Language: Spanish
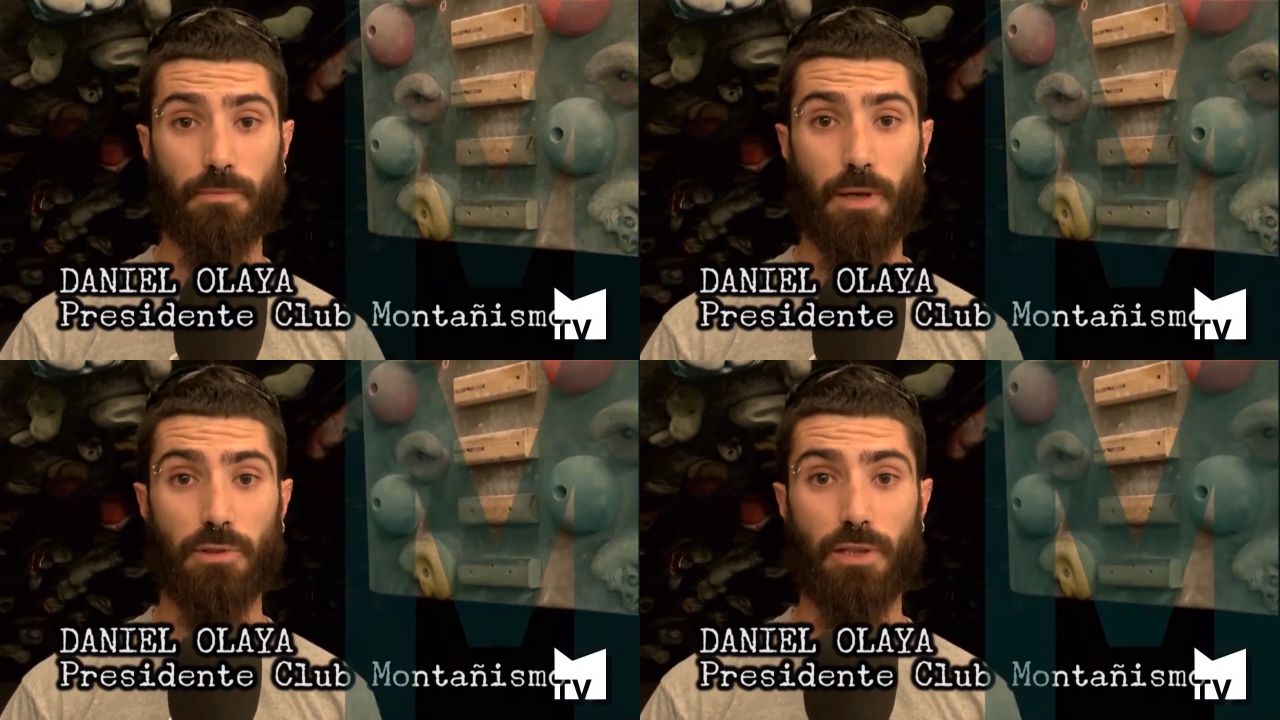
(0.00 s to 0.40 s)

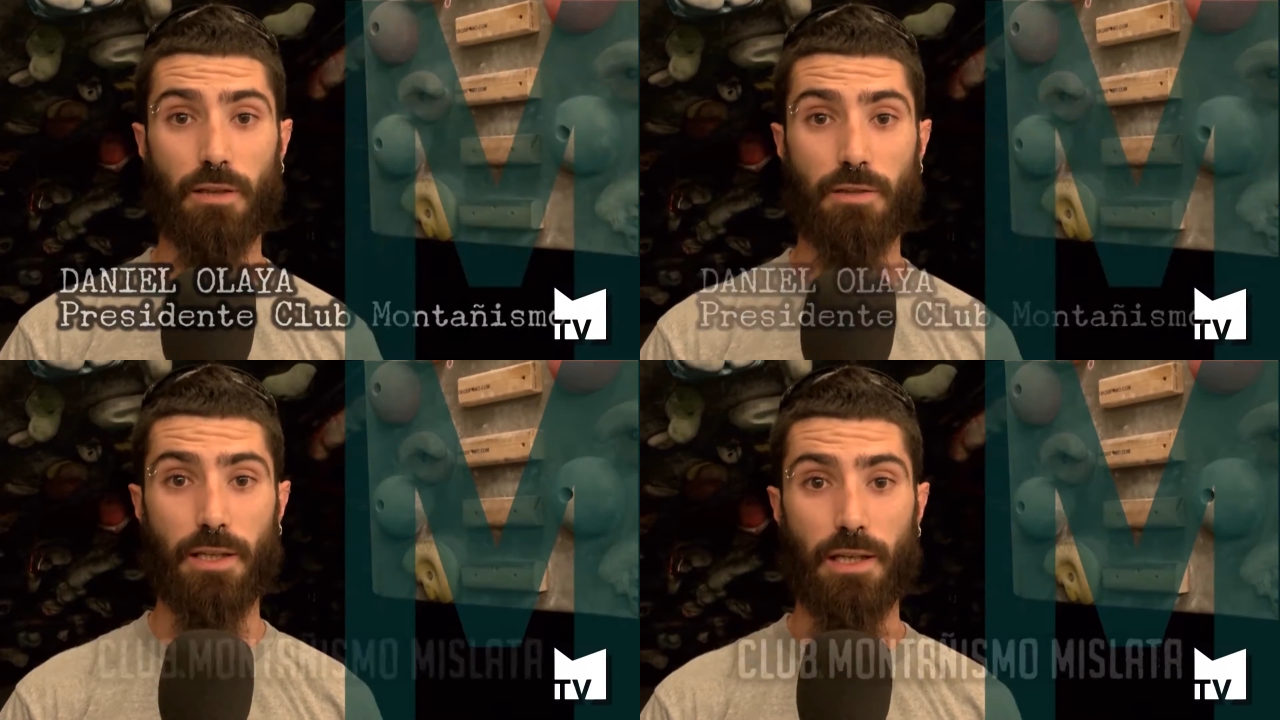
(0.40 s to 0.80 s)
vamos a
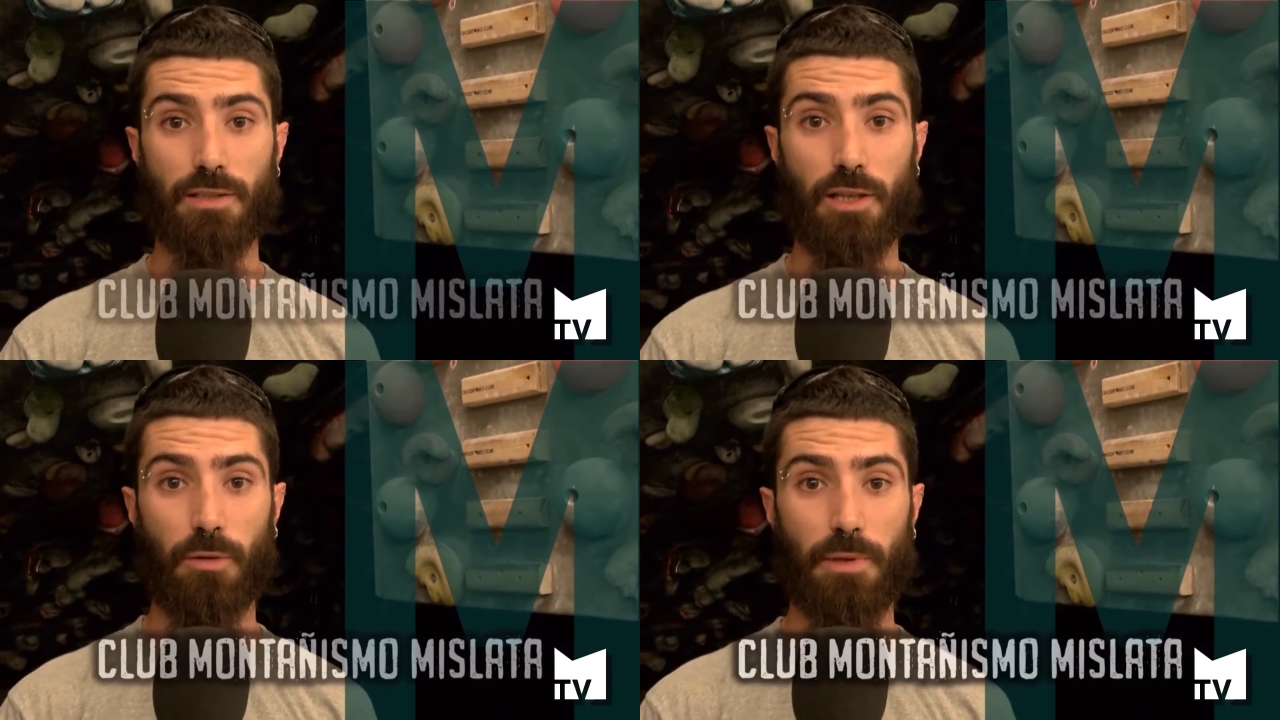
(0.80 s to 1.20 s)
decir quién
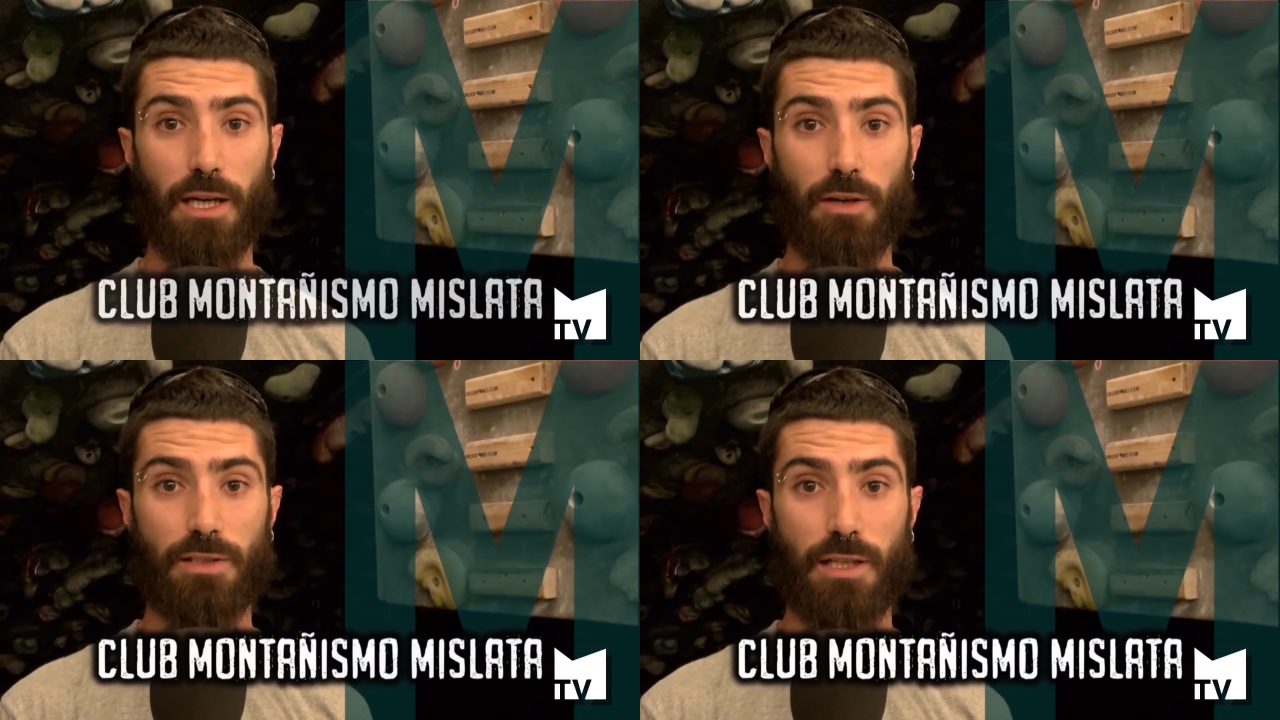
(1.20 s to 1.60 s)
es el
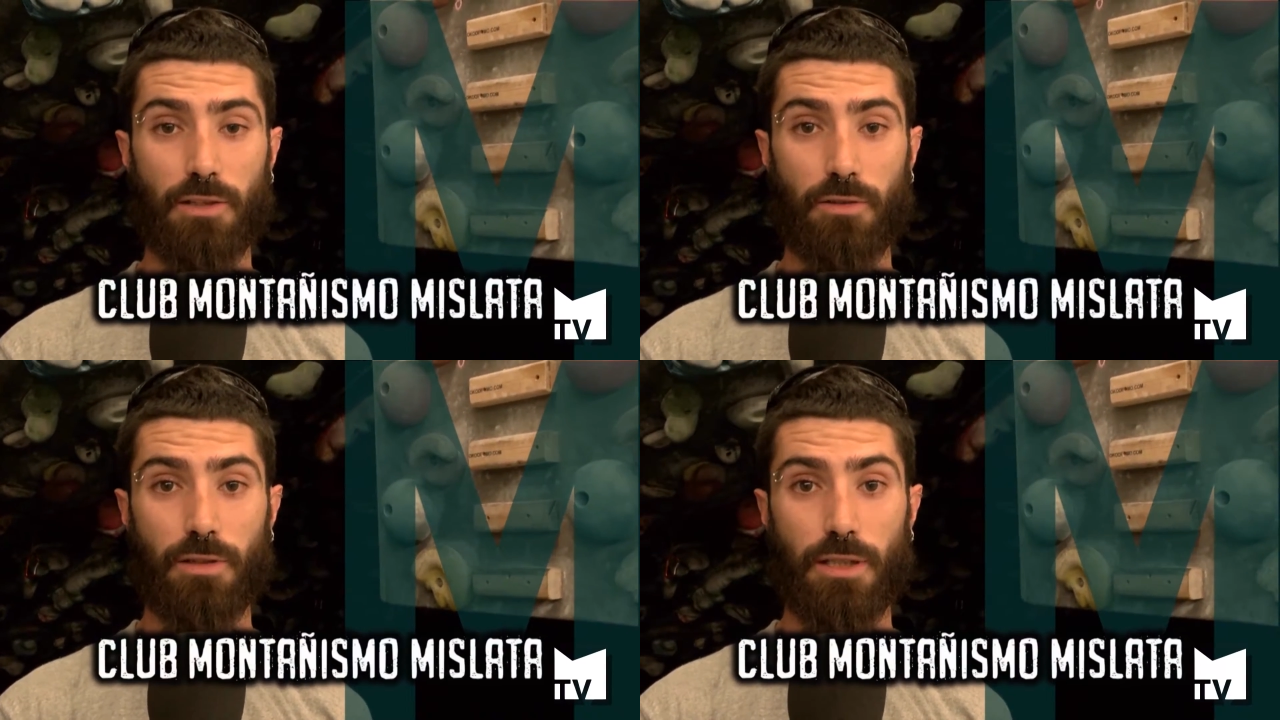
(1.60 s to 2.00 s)
nominado este
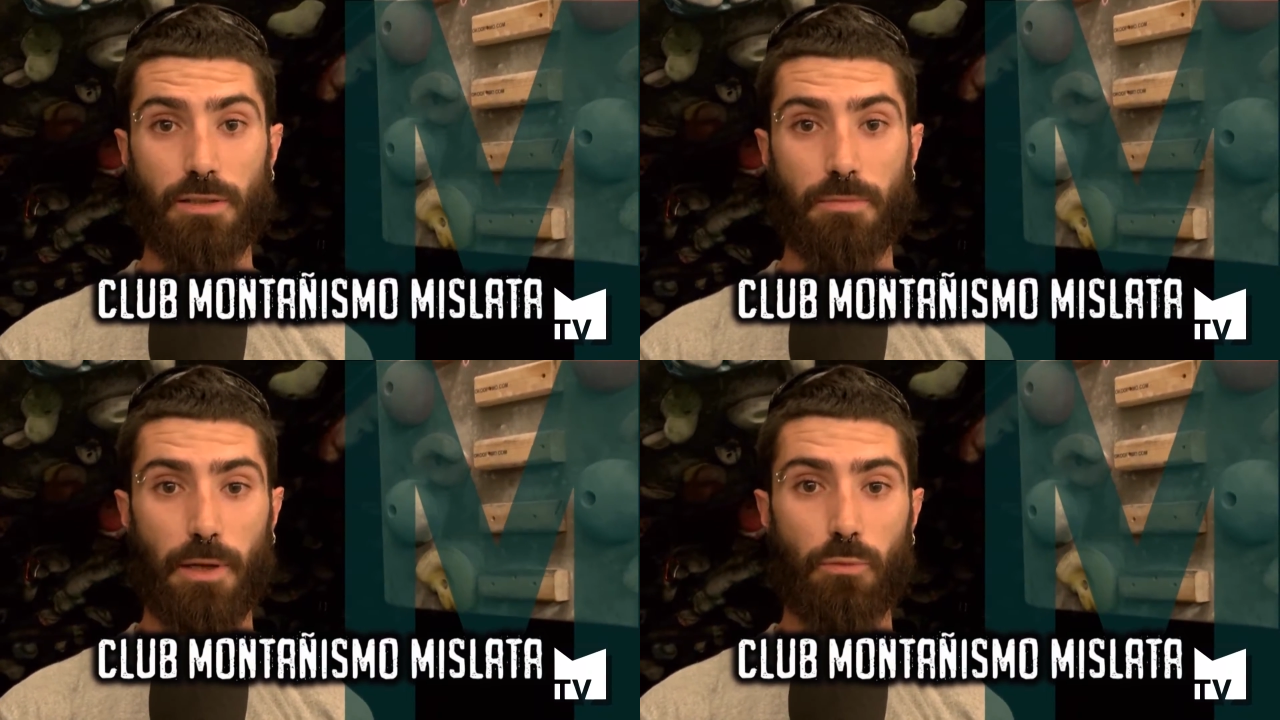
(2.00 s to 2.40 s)
año,
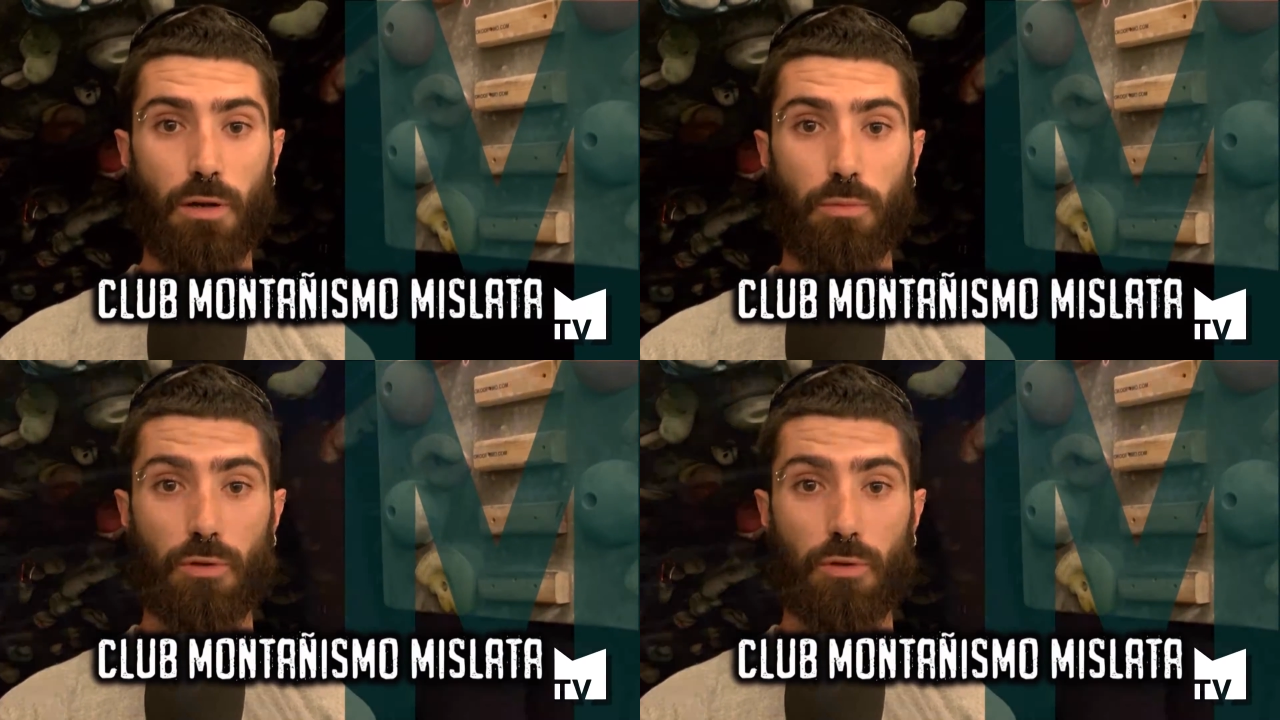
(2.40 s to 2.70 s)
es Manuel